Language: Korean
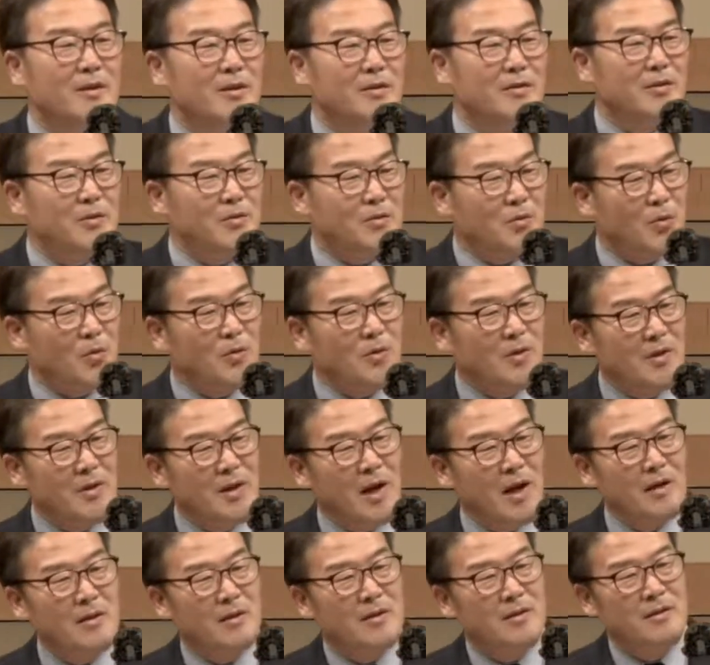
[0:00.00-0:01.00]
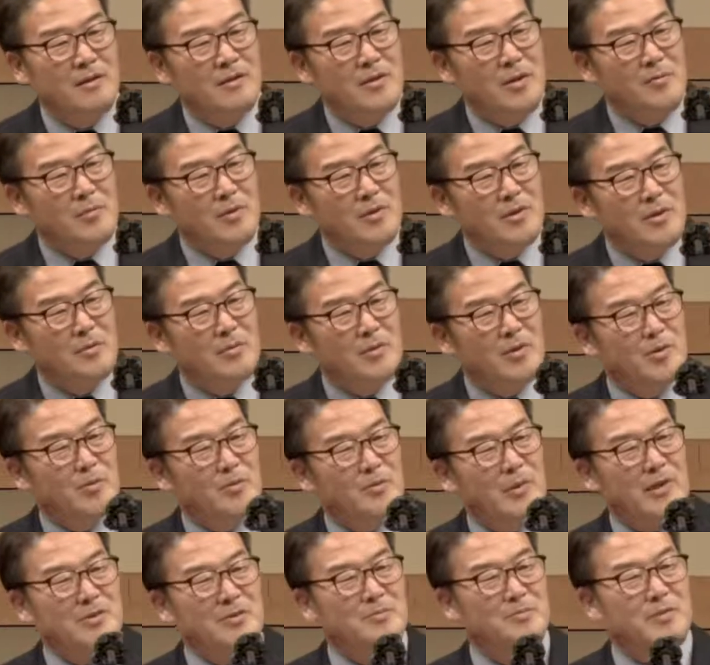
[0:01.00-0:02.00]
어저께 토요일 날 새벽 예배도
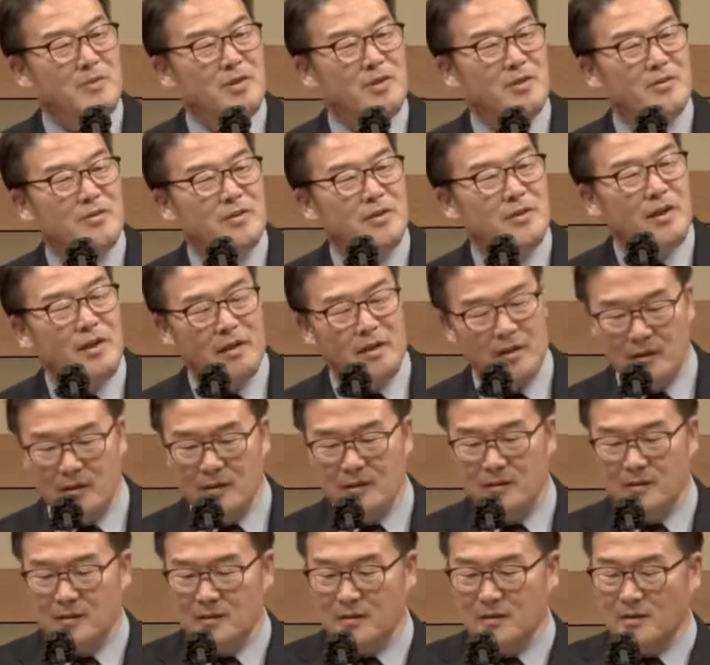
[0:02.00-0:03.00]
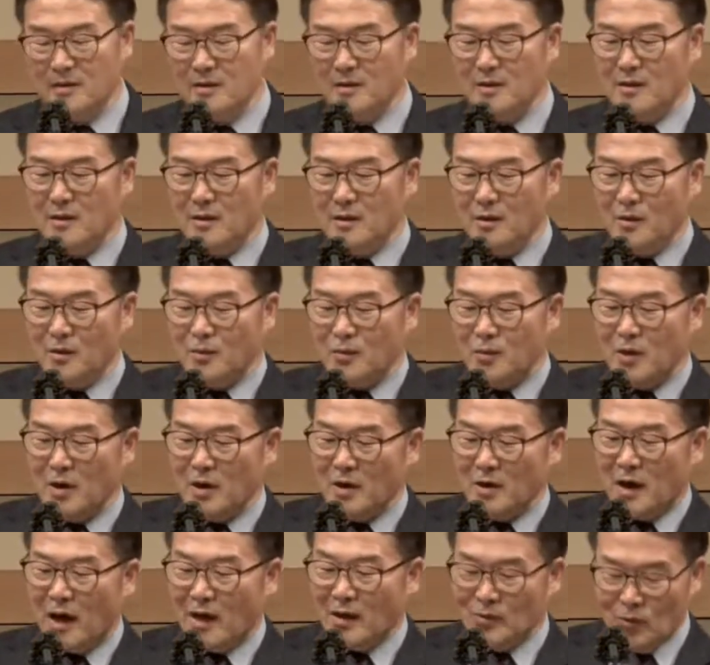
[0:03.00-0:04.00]
말씀드렸는데 우리가
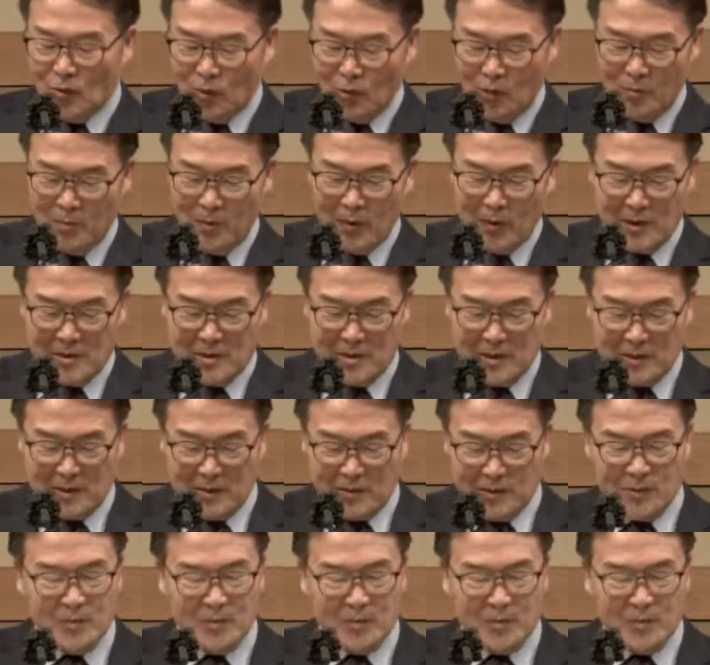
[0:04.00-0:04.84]
카톡을 보내잖아요.